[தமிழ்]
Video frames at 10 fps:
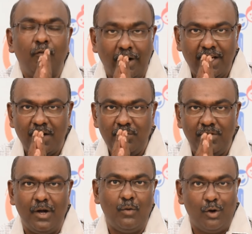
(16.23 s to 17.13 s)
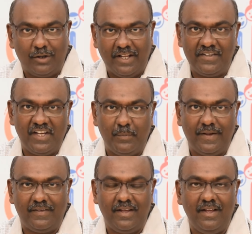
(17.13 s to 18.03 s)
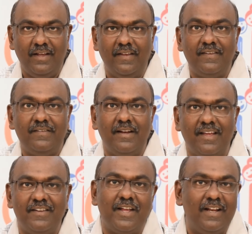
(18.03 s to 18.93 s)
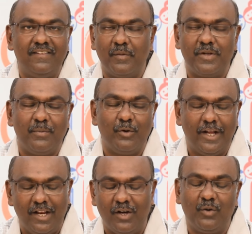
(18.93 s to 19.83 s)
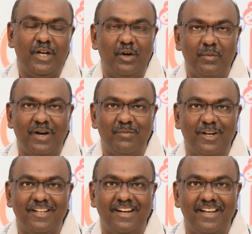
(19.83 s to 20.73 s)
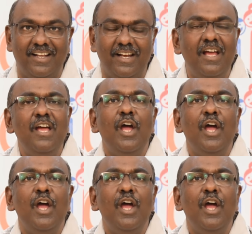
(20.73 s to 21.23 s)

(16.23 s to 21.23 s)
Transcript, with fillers: வணக்கம் நான் உங்களோட தனசேகர் பேசுகிறேன் எஸ்எஸ் ஹெல்கேர் சேனல் சப்ஸ்கிரைப் பண்ணுங்கள் எல்லாருக்கும் என்னுடைய மனமார்ந்த நன்றிகள்